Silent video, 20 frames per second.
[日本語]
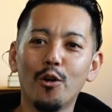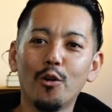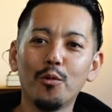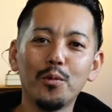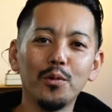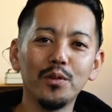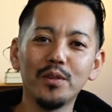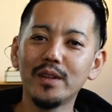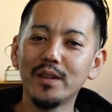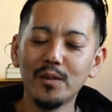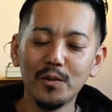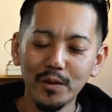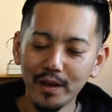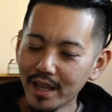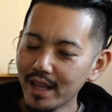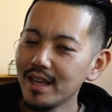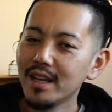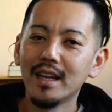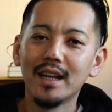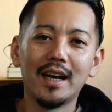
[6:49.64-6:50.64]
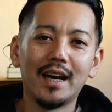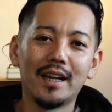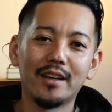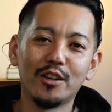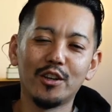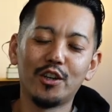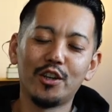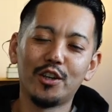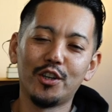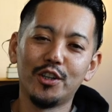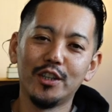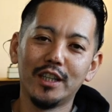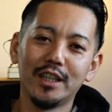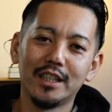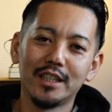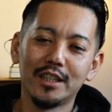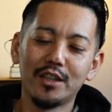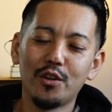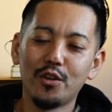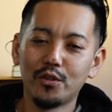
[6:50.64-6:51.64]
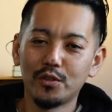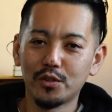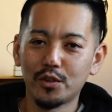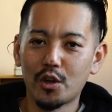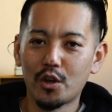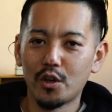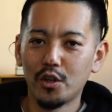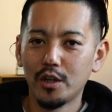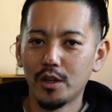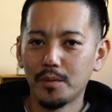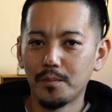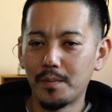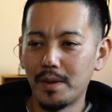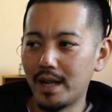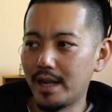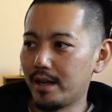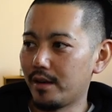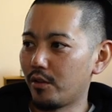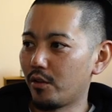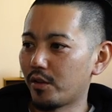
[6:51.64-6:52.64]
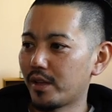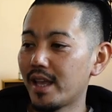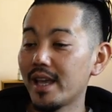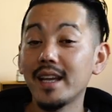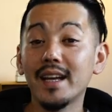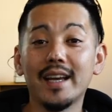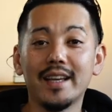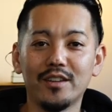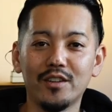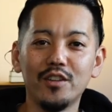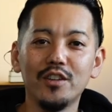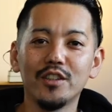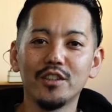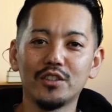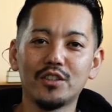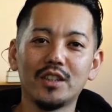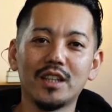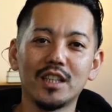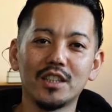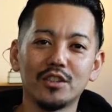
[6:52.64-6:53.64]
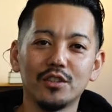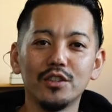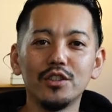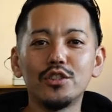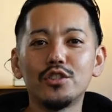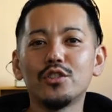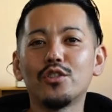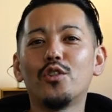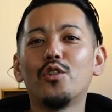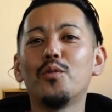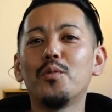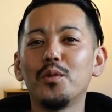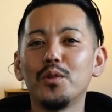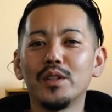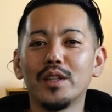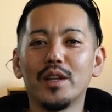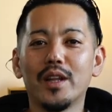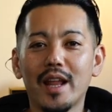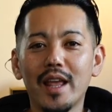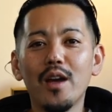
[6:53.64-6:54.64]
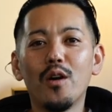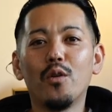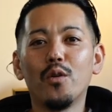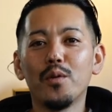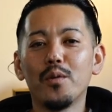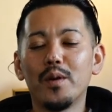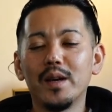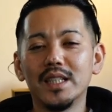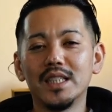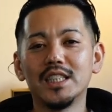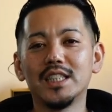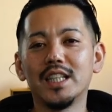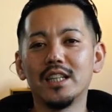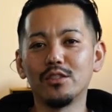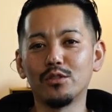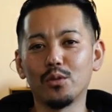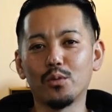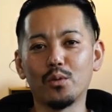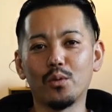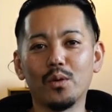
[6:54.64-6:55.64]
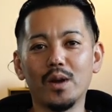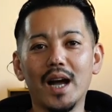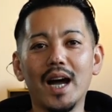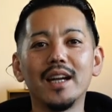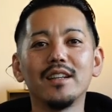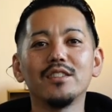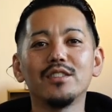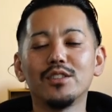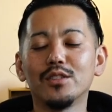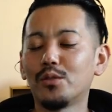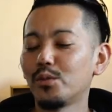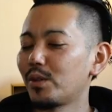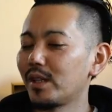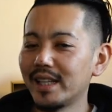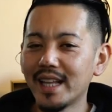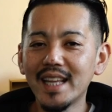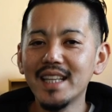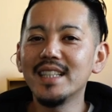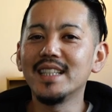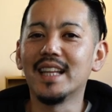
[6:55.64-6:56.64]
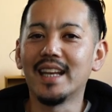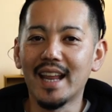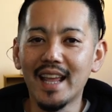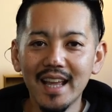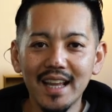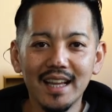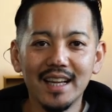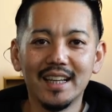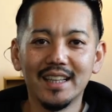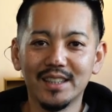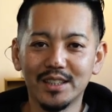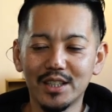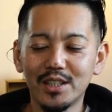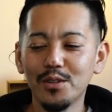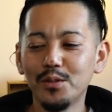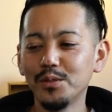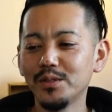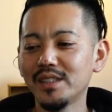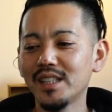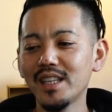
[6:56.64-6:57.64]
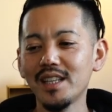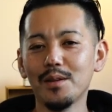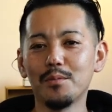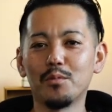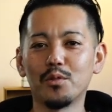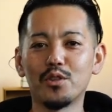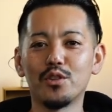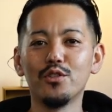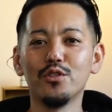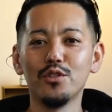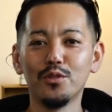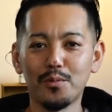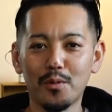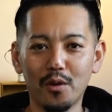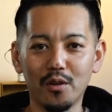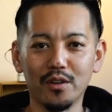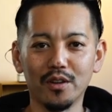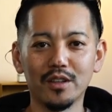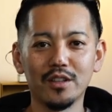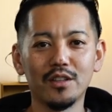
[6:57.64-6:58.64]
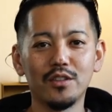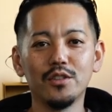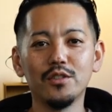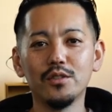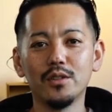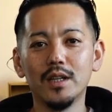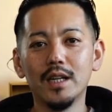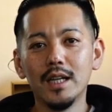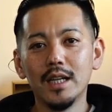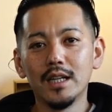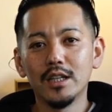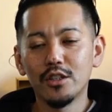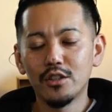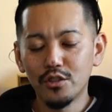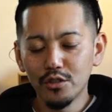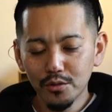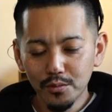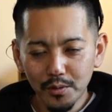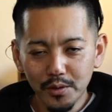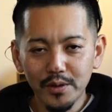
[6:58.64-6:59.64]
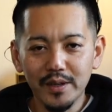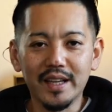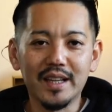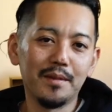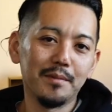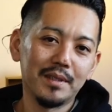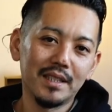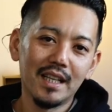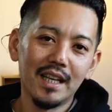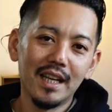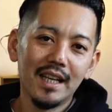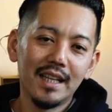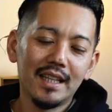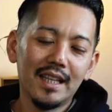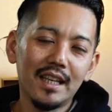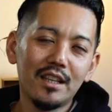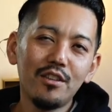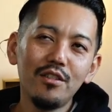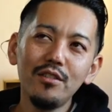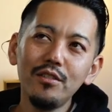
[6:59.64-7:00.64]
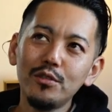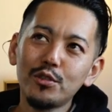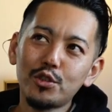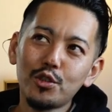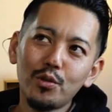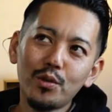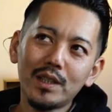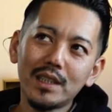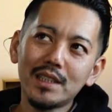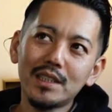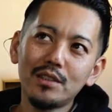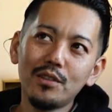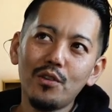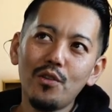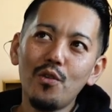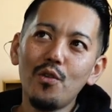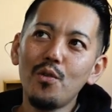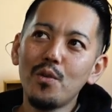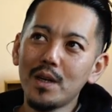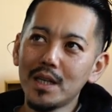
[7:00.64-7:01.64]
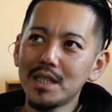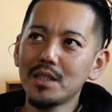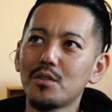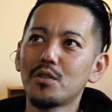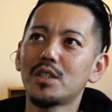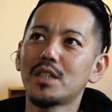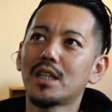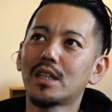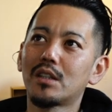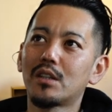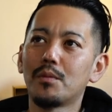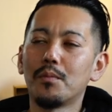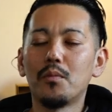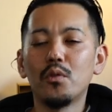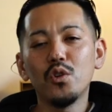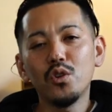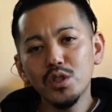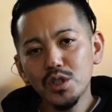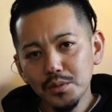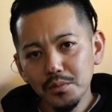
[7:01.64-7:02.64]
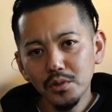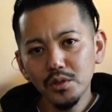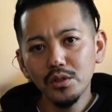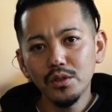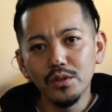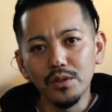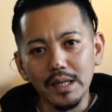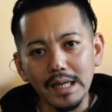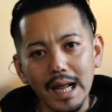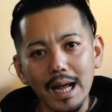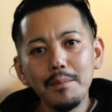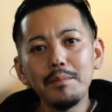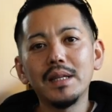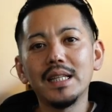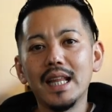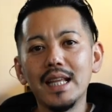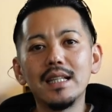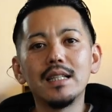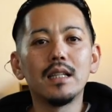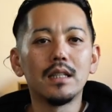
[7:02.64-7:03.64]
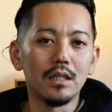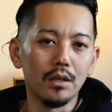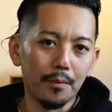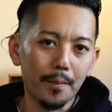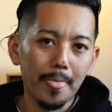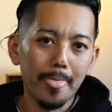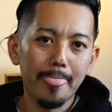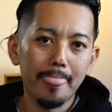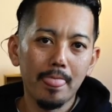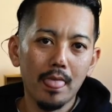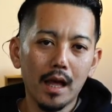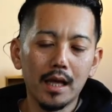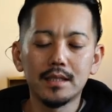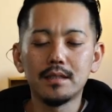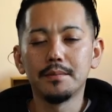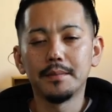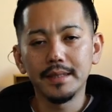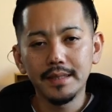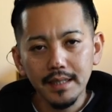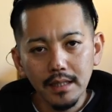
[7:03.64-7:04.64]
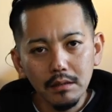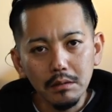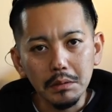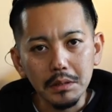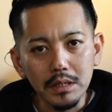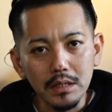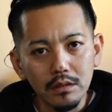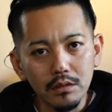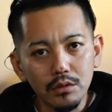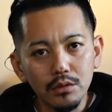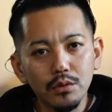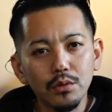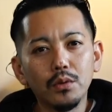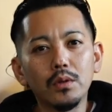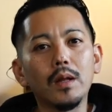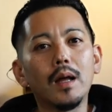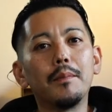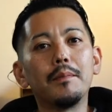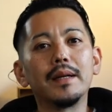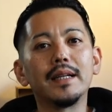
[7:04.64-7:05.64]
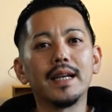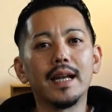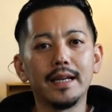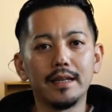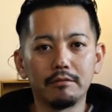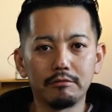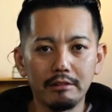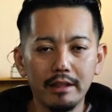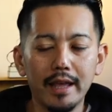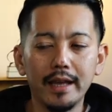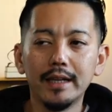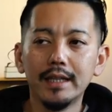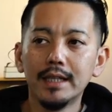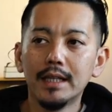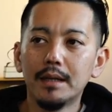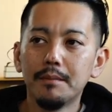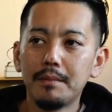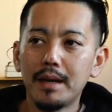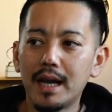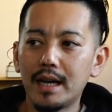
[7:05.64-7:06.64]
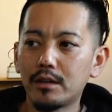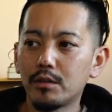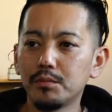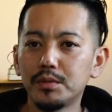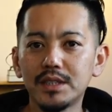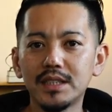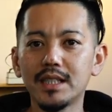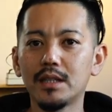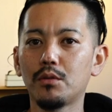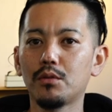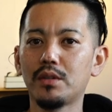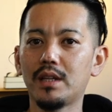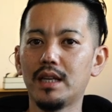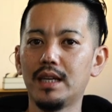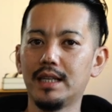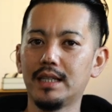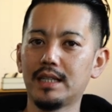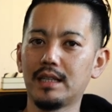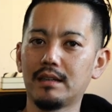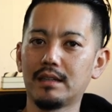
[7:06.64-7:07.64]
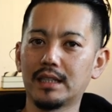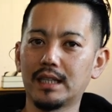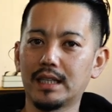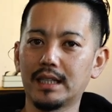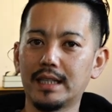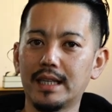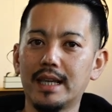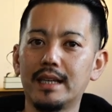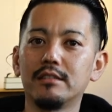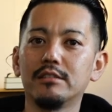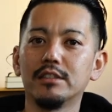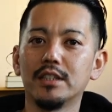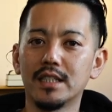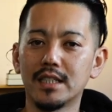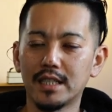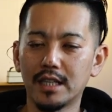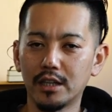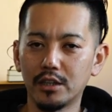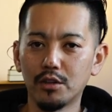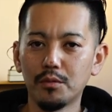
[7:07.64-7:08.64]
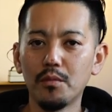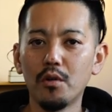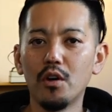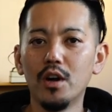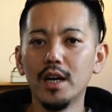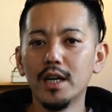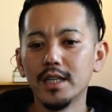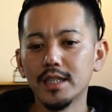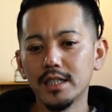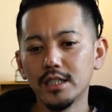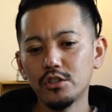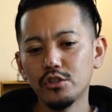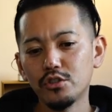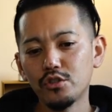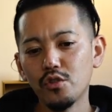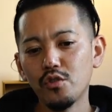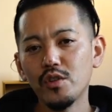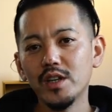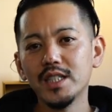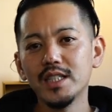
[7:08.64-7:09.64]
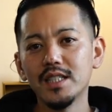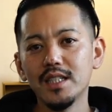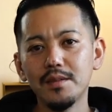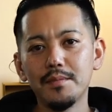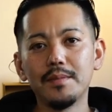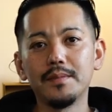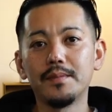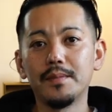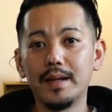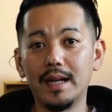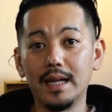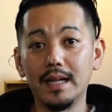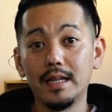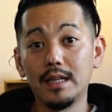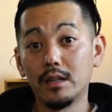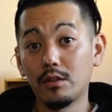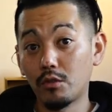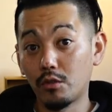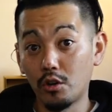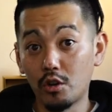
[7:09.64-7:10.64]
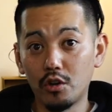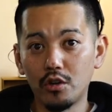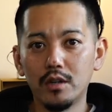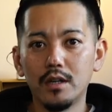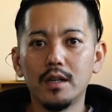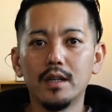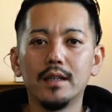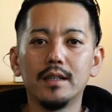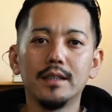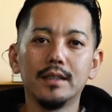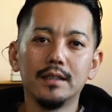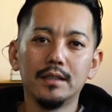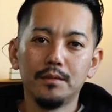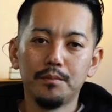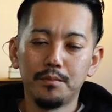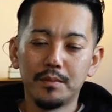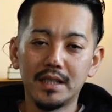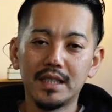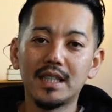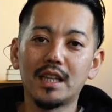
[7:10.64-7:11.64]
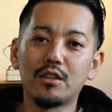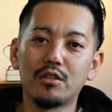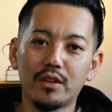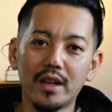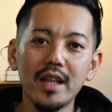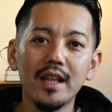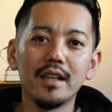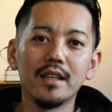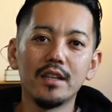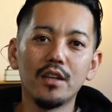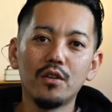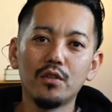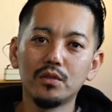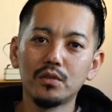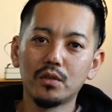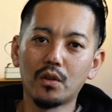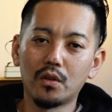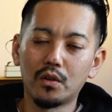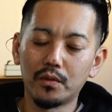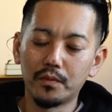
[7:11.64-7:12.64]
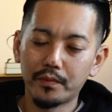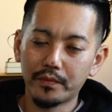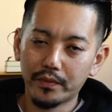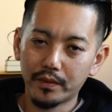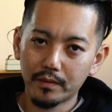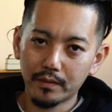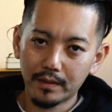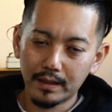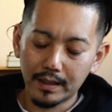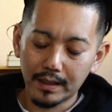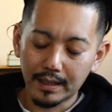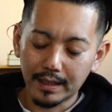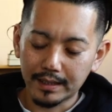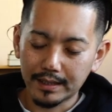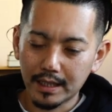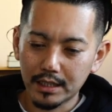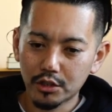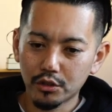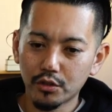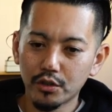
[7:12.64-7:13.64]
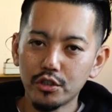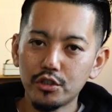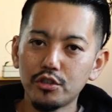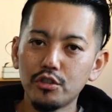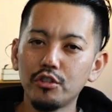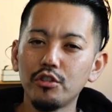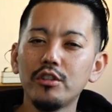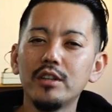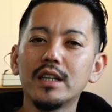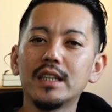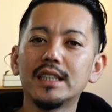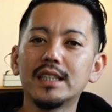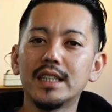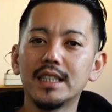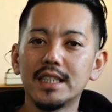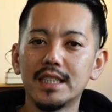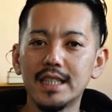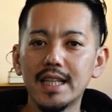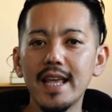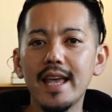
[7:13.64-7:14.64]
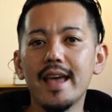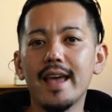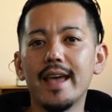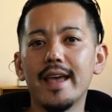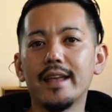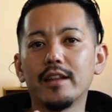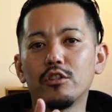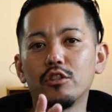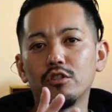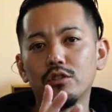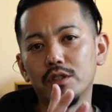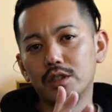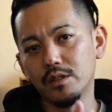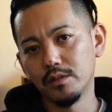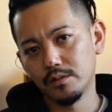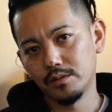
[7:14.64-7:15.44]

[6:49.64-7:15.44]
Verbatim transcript: お盆のもねあの日本のまあ、あの、県外の人たちと一緒のお盆でね、お祝いしてるところがあるっていうことないんでね、うん、基本的にはもう旧盆、旧、旧本があります。で、旧の正月の方どちらかというと催し物っていうのはあんまないんですよ。集まったりとかするっていうことはあんまりないので、まあ、あの、仏壇ごとやられてる方々やるんですけれども、一応正月に、まあ、この、皆さんとね、日本の形と一緒のような形で、えっと、